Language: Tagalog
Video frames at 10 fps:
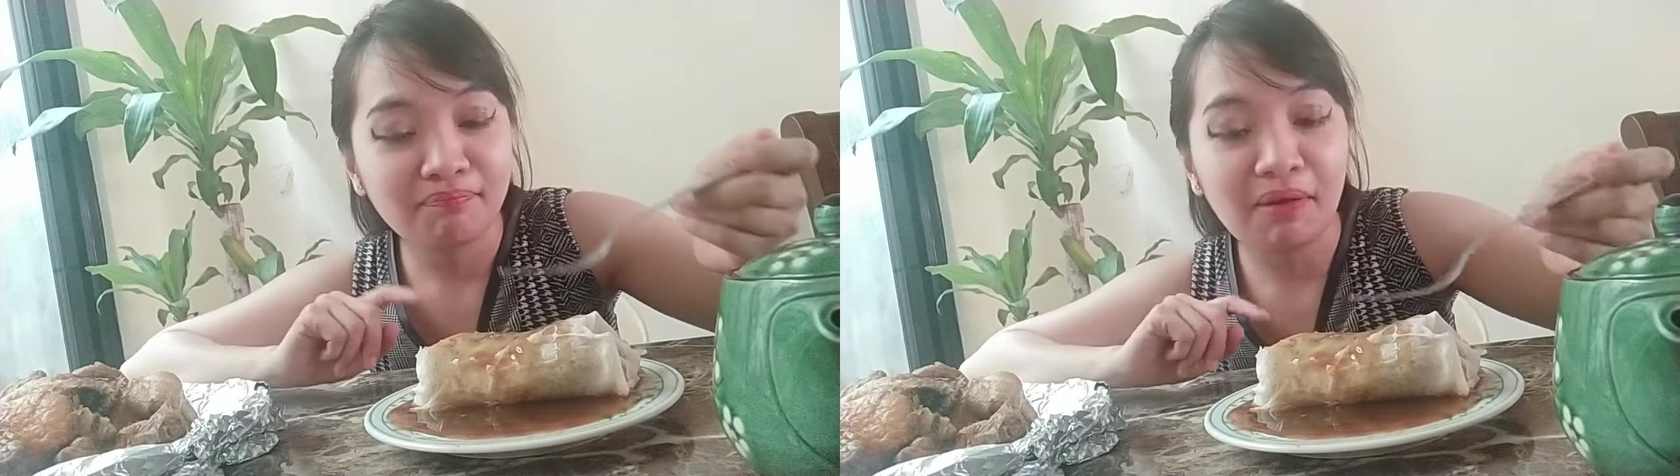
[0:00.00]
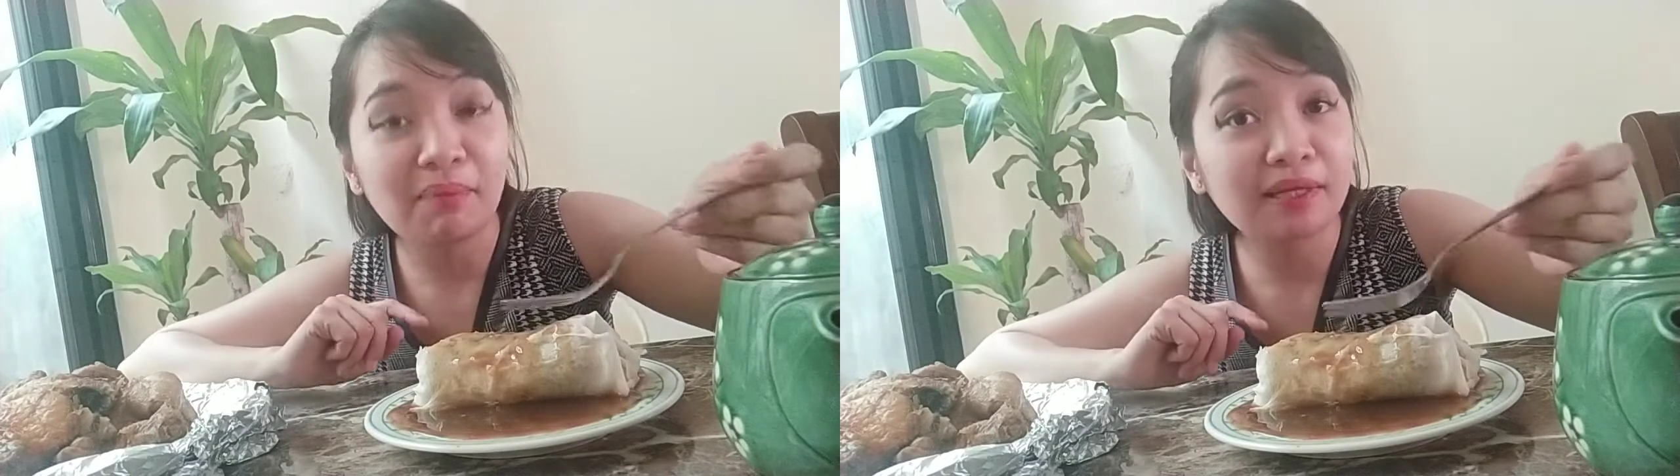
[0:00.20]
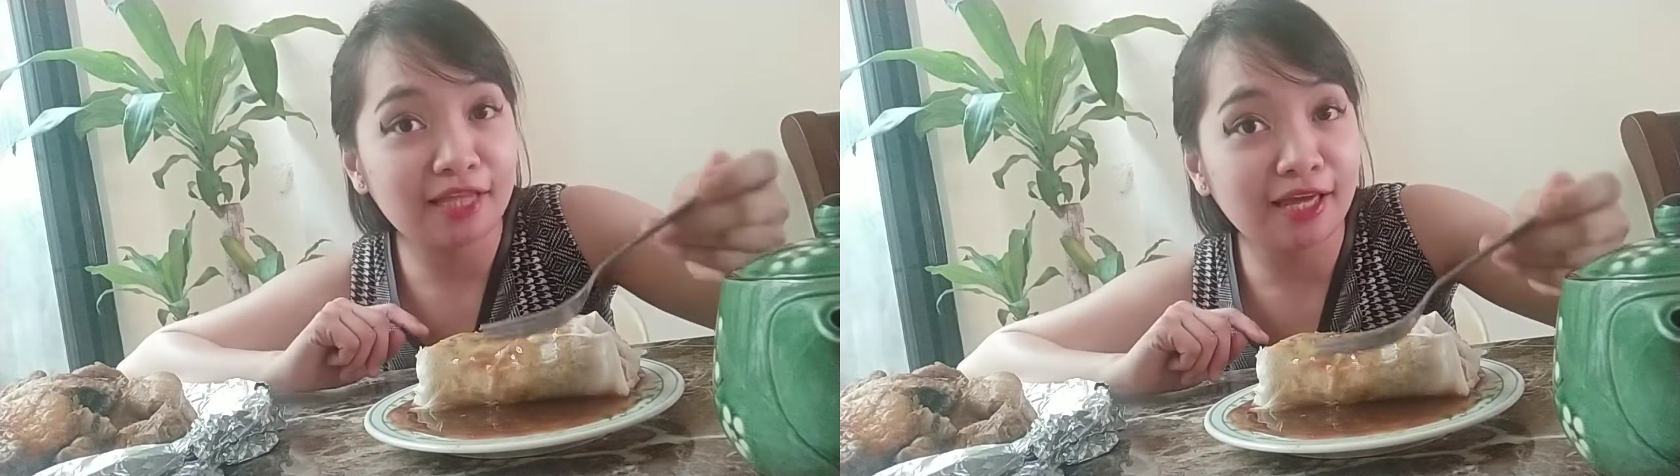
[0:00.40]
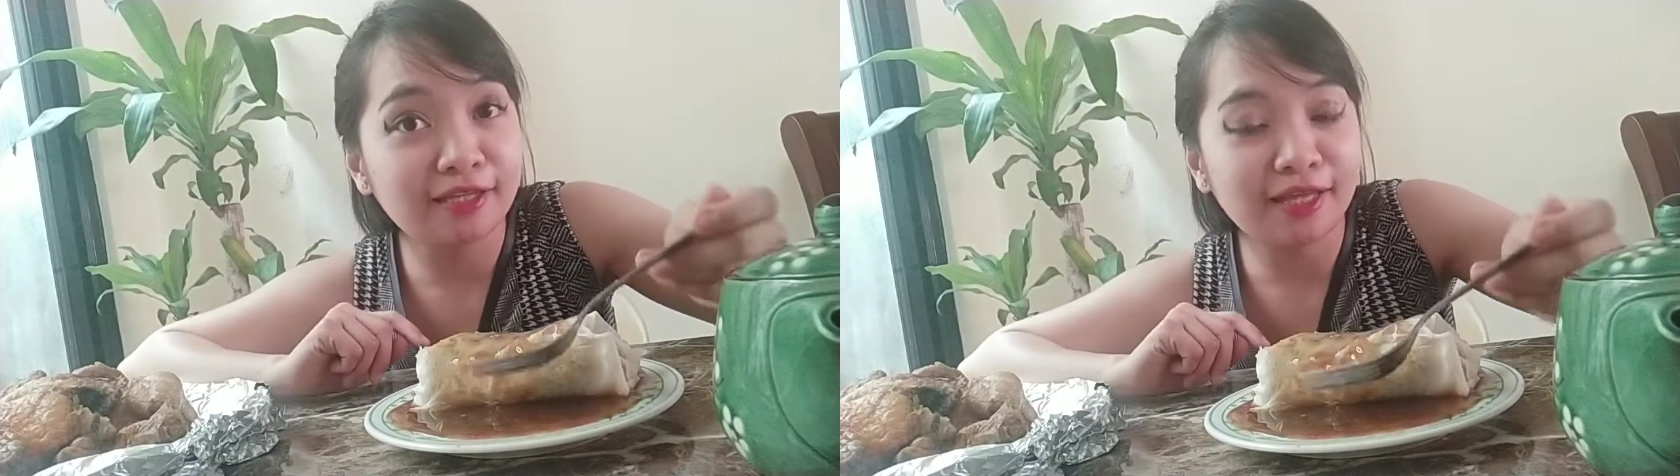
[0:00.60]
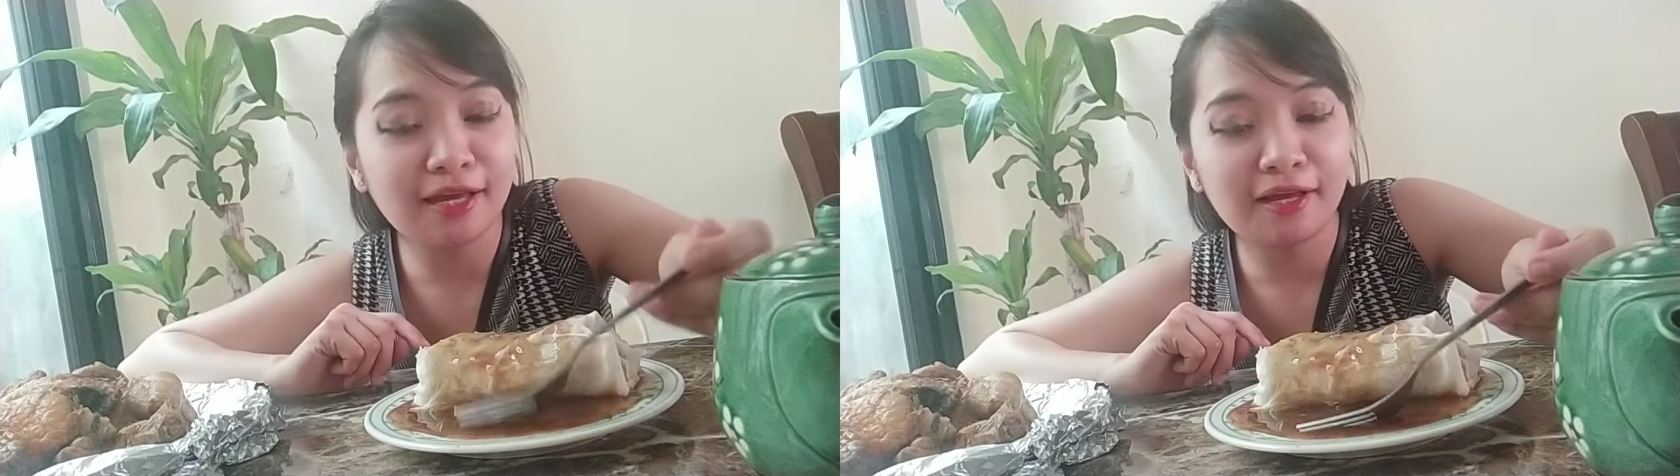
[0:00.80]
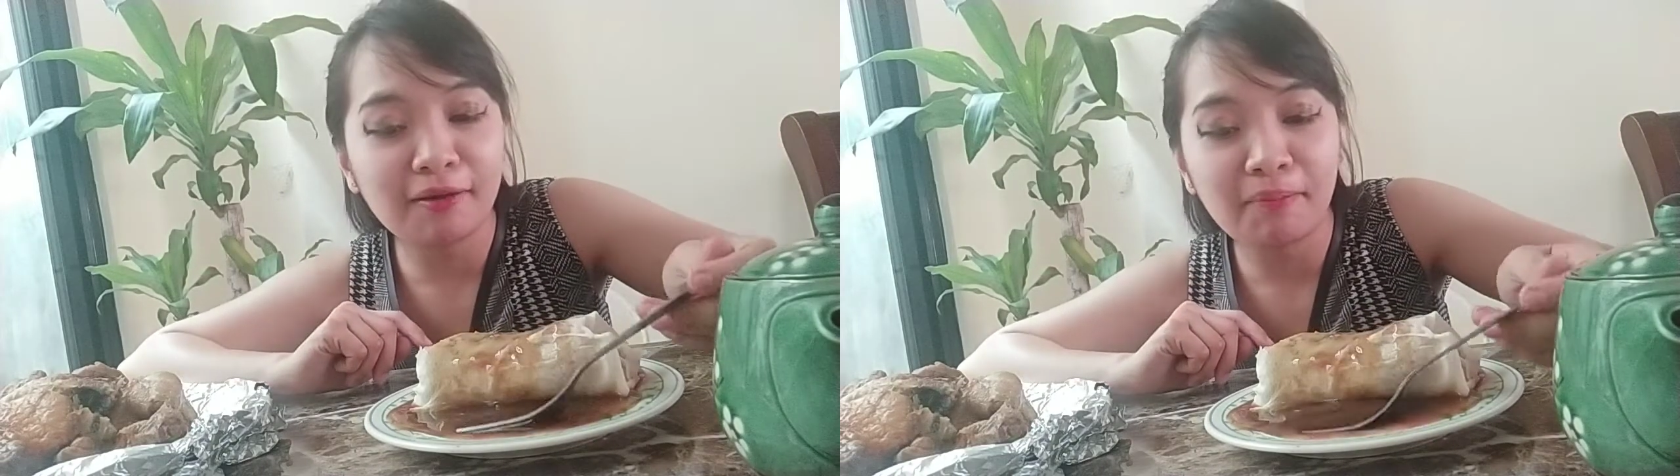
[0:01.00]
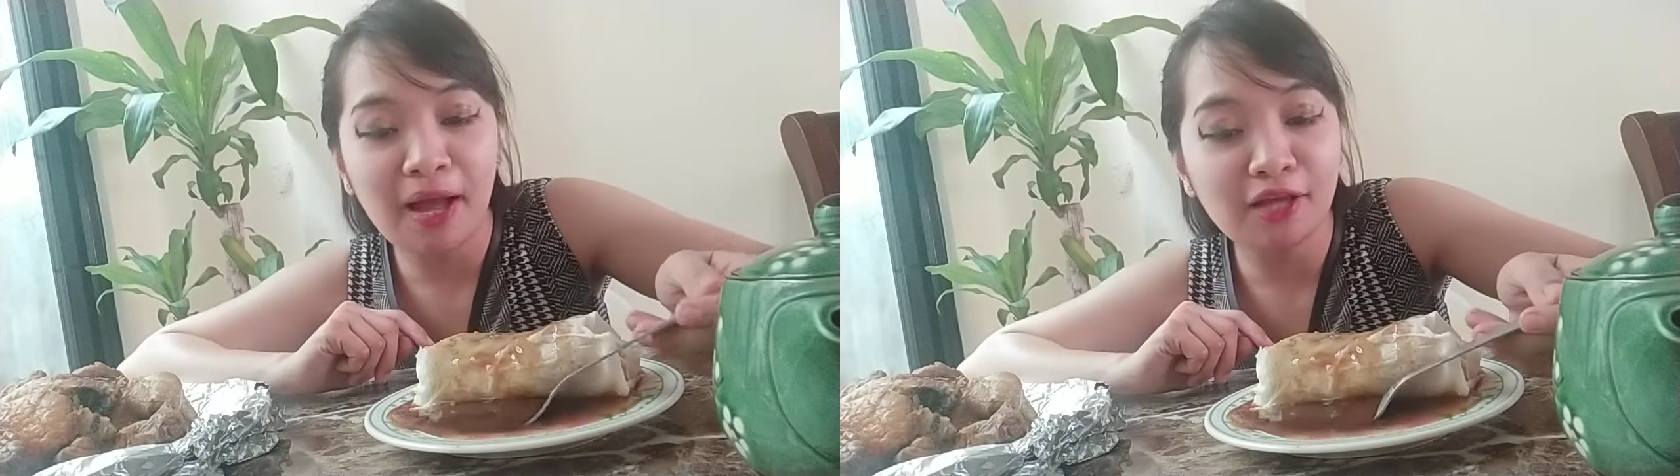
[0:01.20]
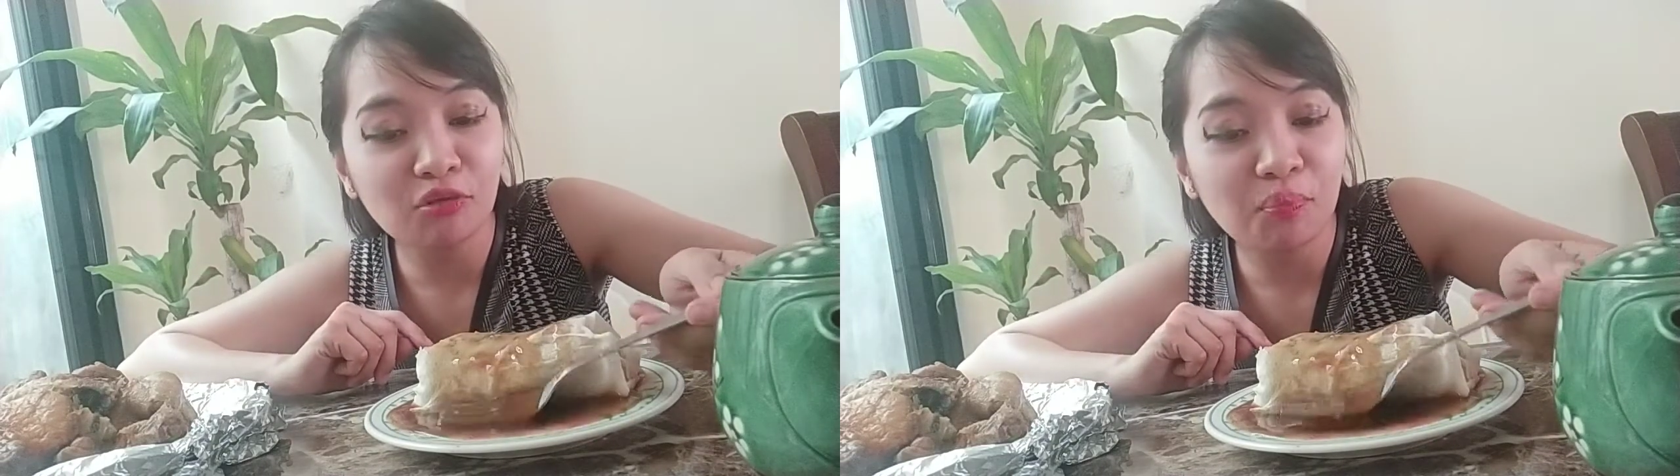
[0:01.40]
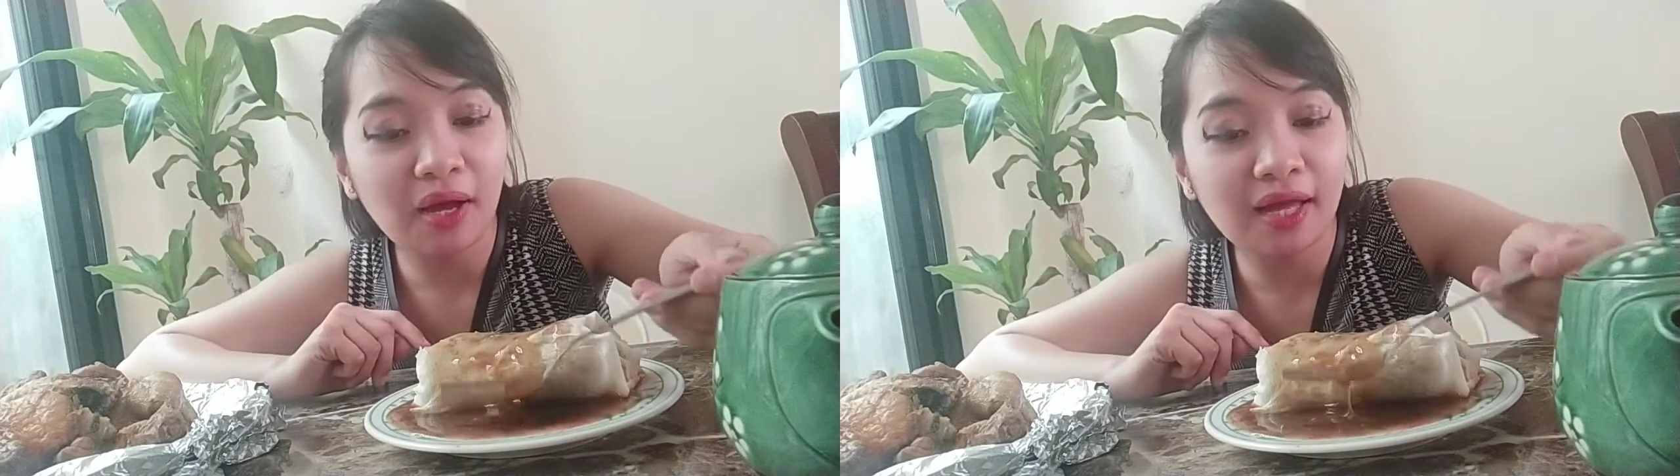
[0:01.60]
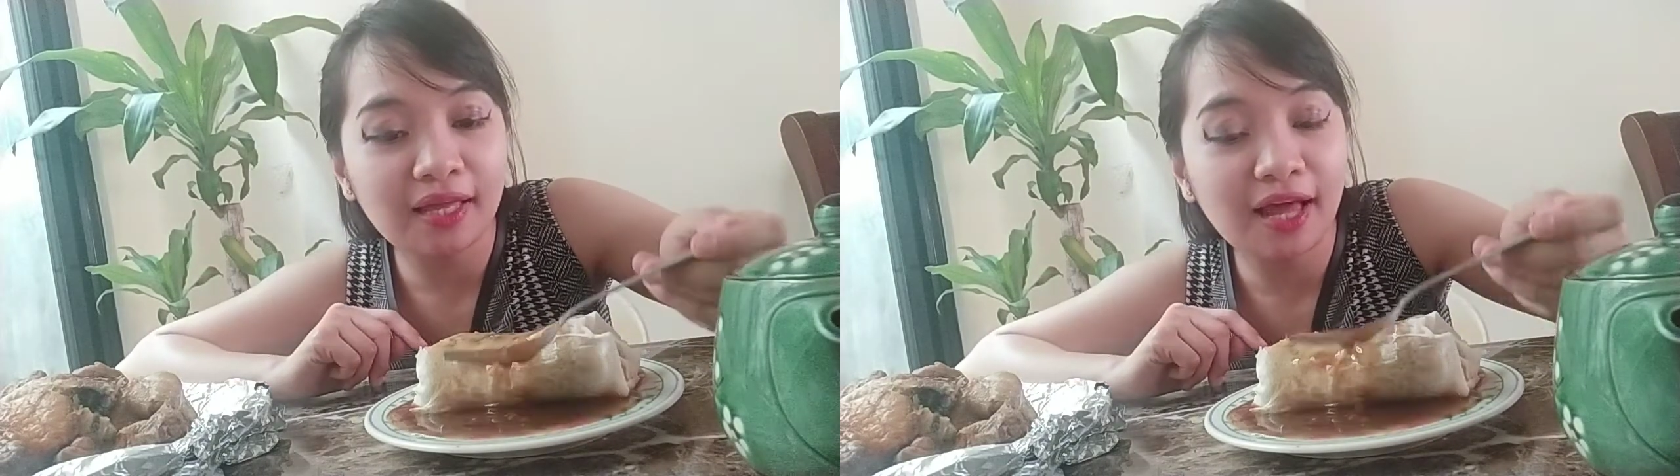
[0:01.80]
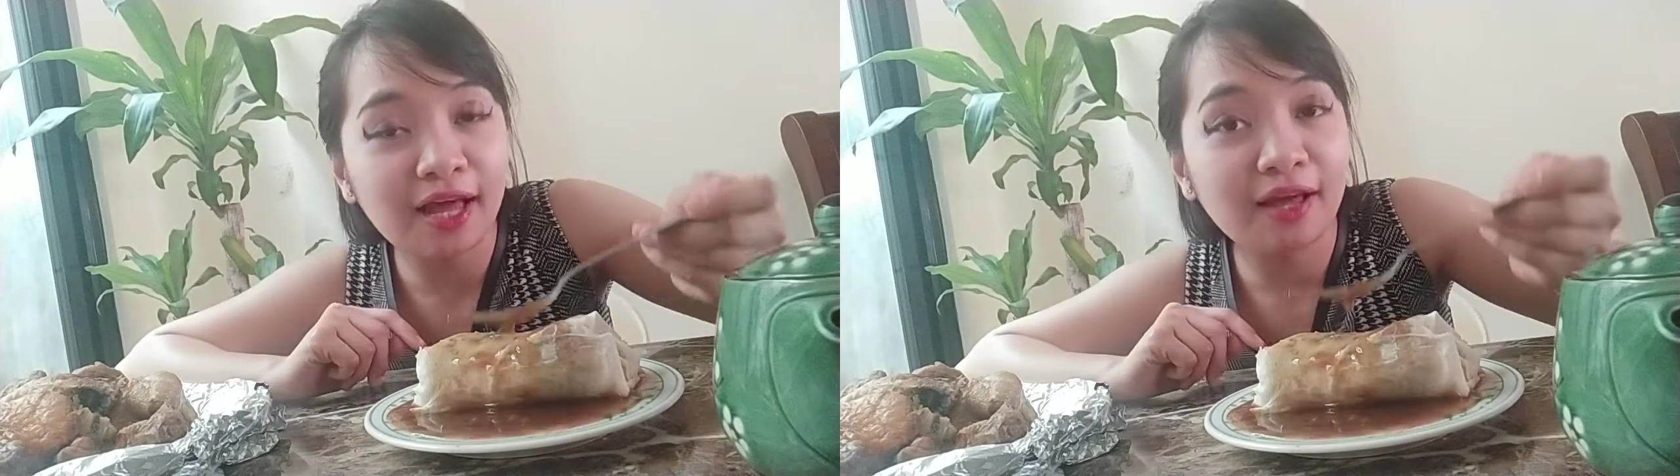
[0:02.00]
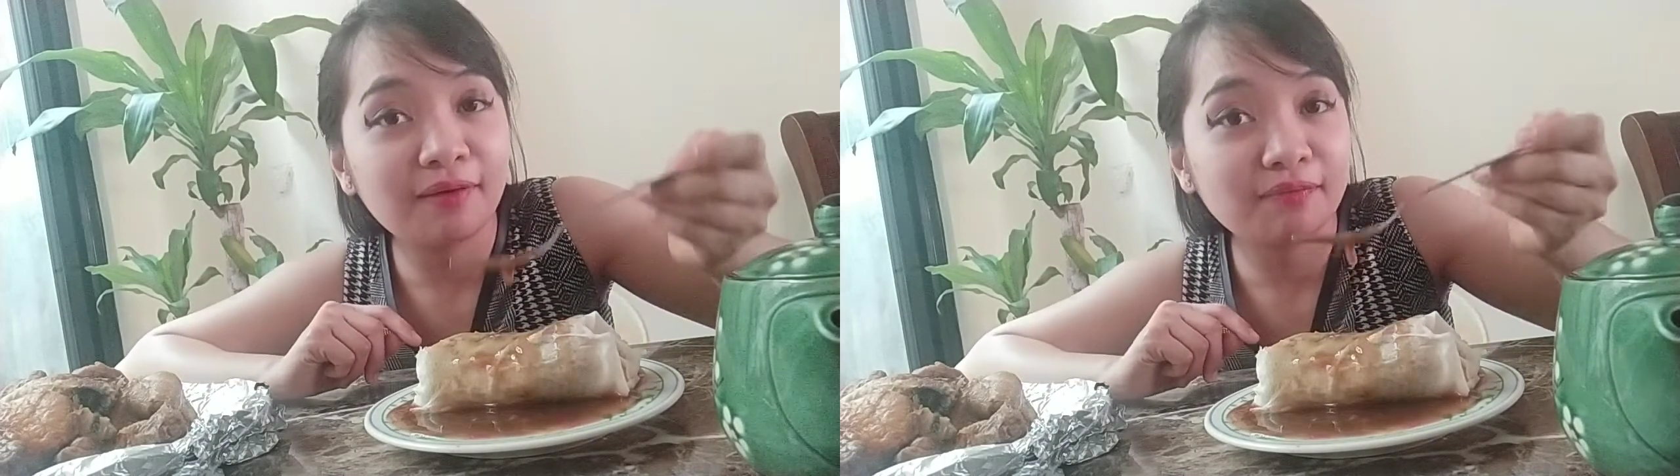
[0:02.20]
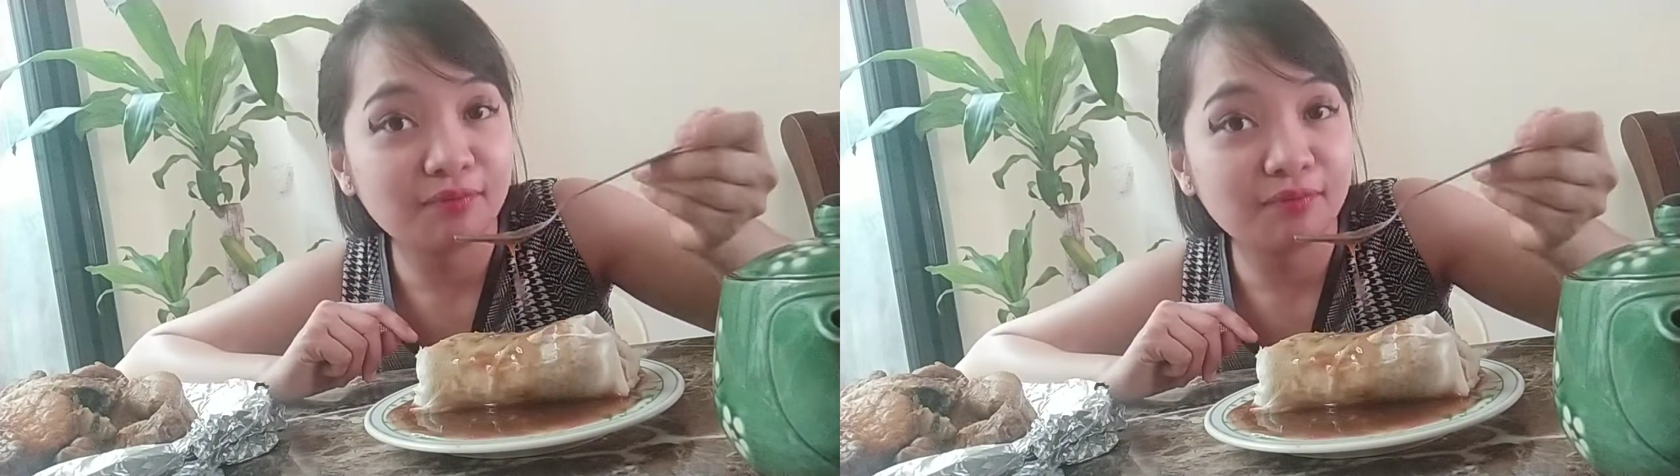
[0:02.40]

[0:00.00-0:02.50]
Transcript: Pamatay na. Paano pa kaya